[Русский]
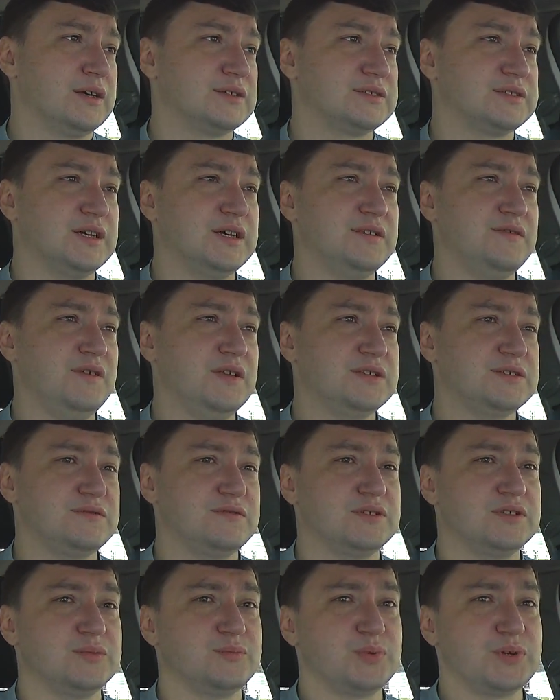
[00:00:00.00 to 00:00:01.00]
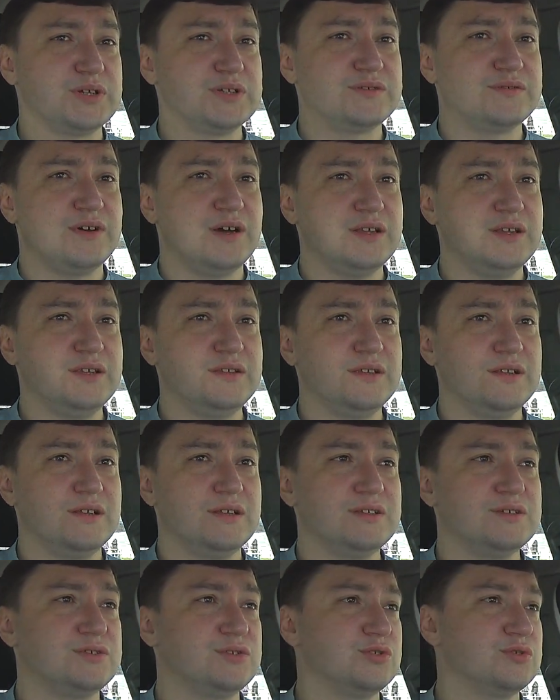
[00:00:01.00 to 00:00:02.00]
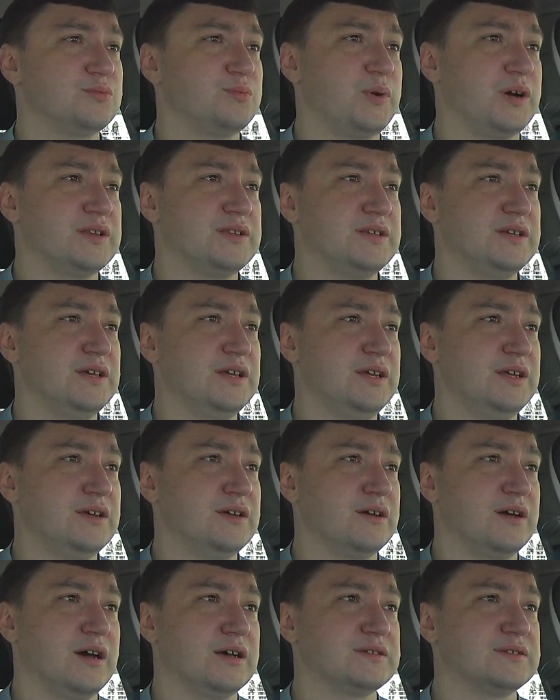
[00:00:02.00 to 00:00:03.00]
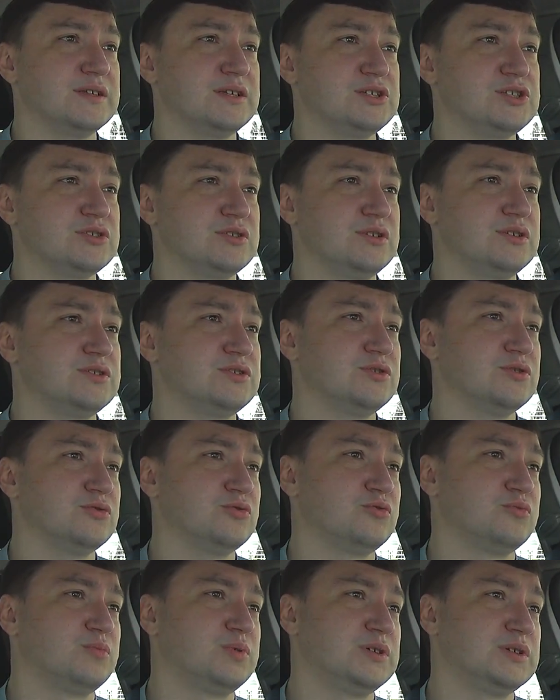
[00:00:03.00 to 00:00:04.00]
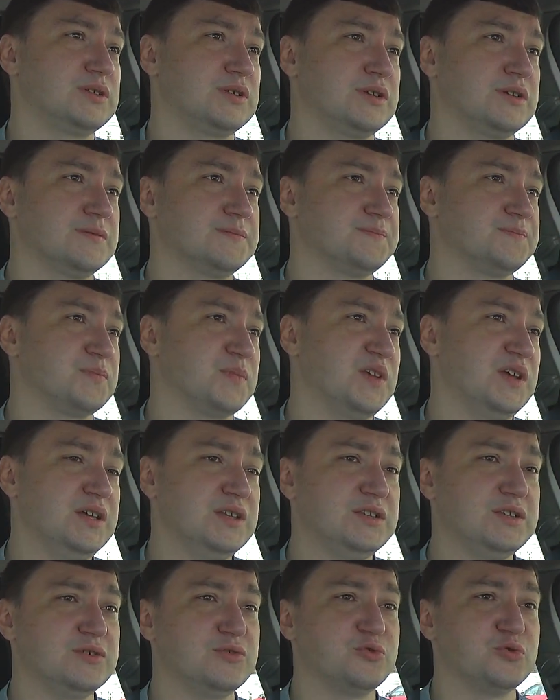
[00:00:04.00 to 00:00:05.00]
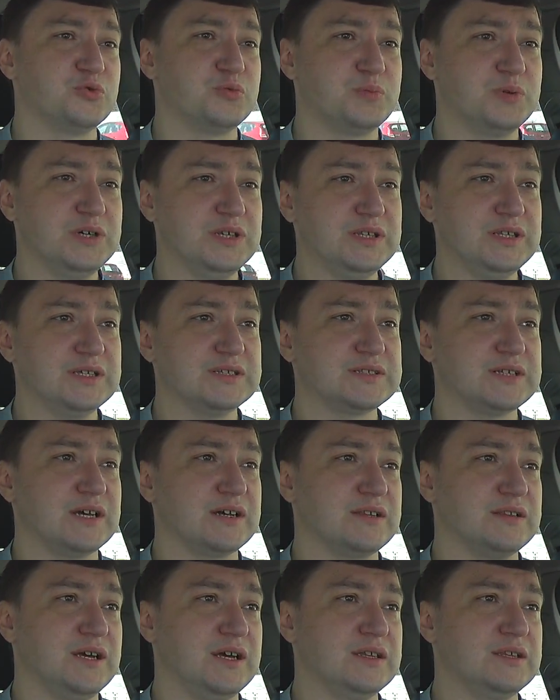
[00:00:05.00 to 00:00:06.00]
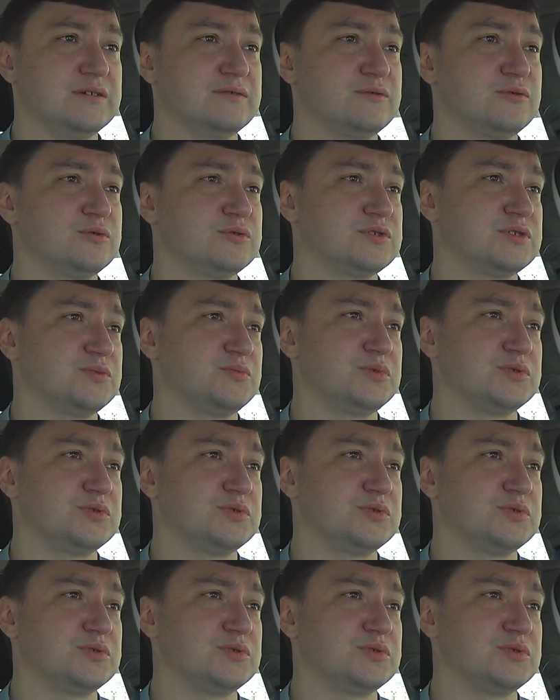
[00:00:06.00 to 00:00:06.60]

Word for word: Соответственно, производитель несет потери, а значит несет убытки. Эти убытки закладываются,